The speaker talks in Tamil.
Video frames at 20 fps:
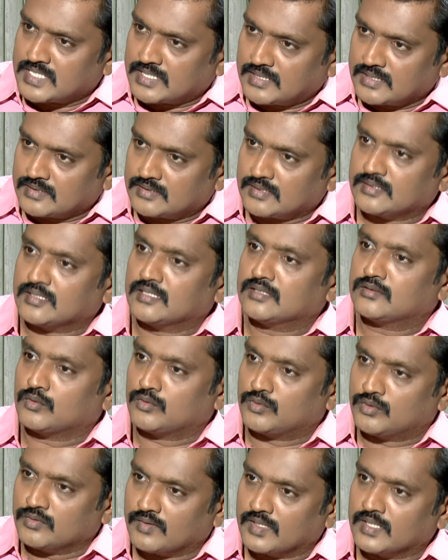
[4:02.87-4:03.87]
சட்டத்தை தான்
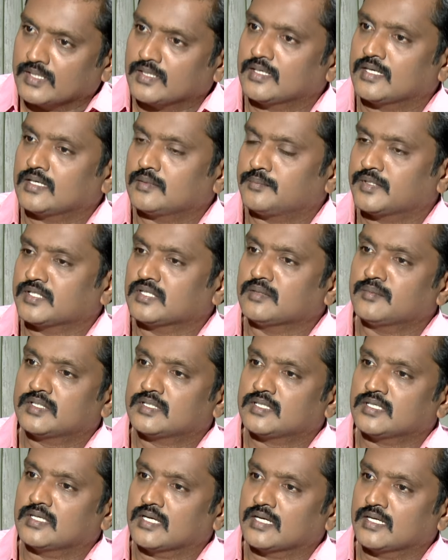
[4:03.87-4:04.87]
தொட்டு வணங்கினார் பிரதமர்
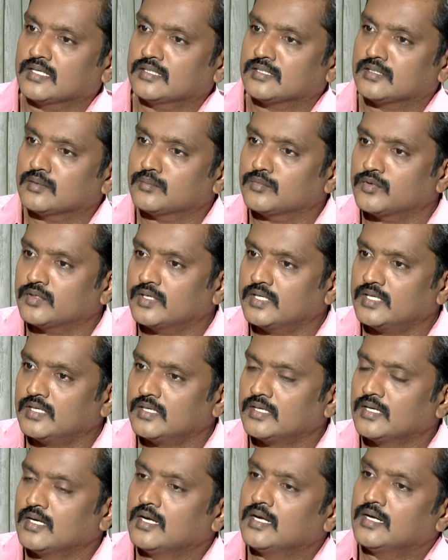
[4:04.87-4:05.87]
திரு நரேந்திர மோடி
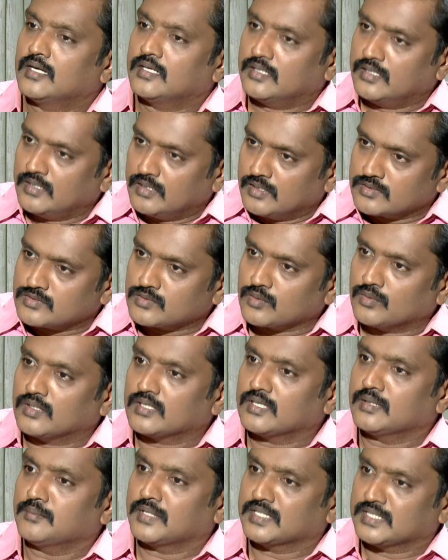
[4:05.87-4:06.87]
நீங்கள்
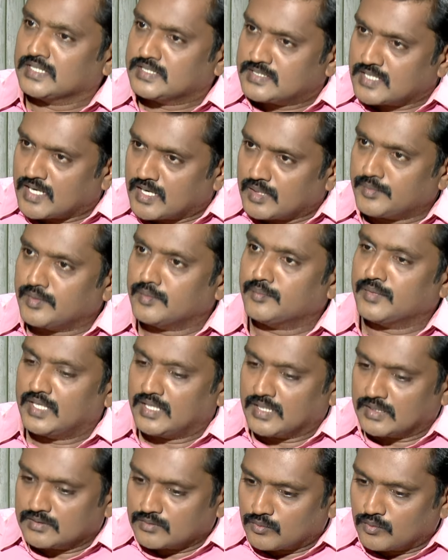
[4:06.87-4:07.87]
சொல்கிற மதச்சார்பின்மை
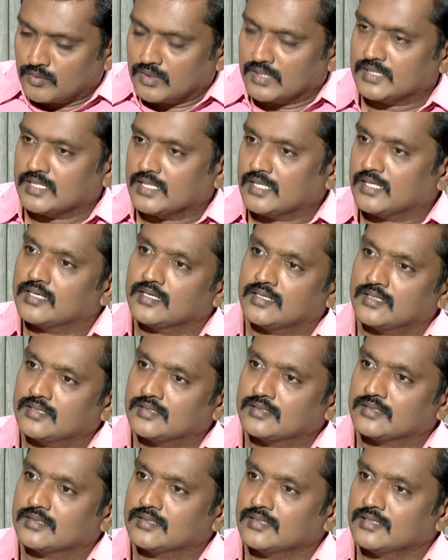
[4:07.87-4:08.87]
அதுக்குள்ளே தான்
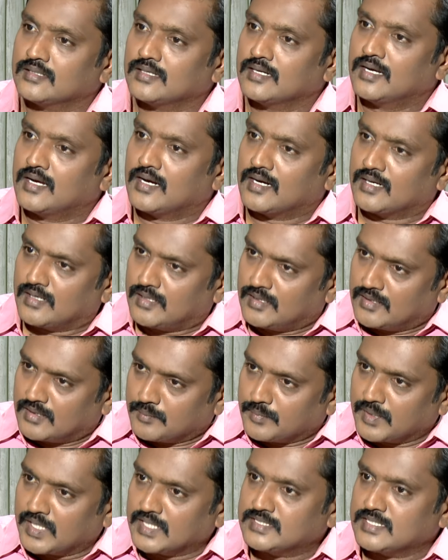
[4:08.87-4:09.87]
இருக்குது ஆனால்
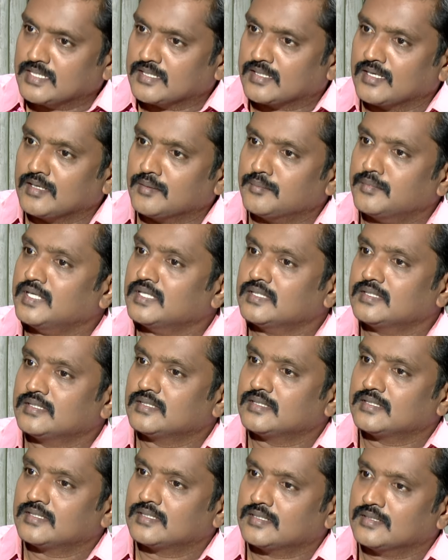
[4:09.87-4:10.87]
நீங்கள் பாஜக மீது
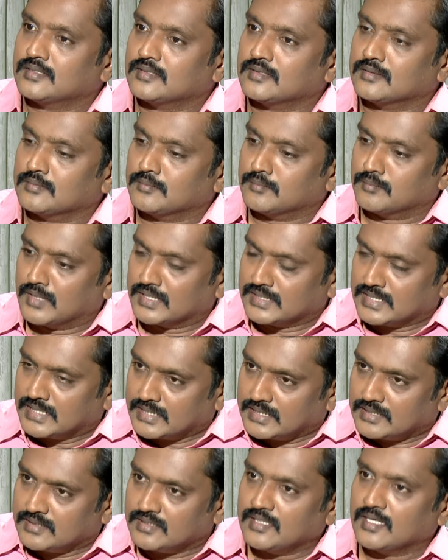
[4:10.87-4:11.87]
மத
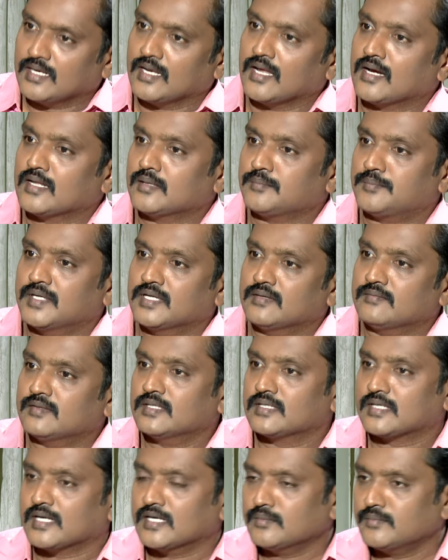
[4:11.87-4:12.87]
ரீதியிலான
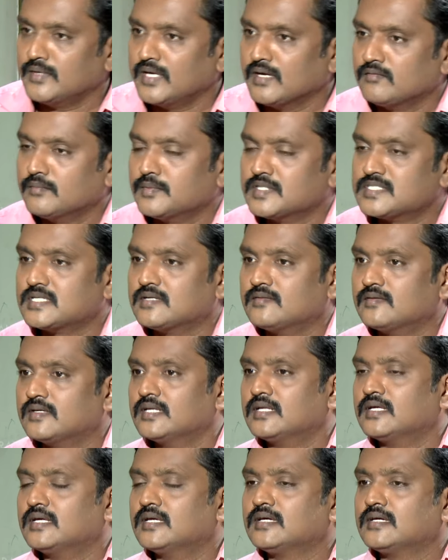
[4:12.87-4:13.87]
பிளவுன்னு கடுமையாக விமர்சனம்
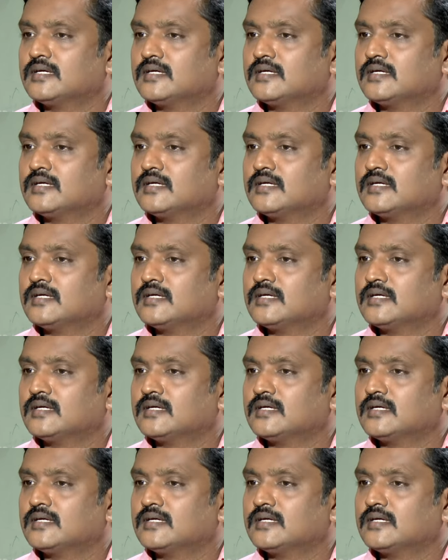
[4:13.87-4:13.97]
வைக்கிறீங்க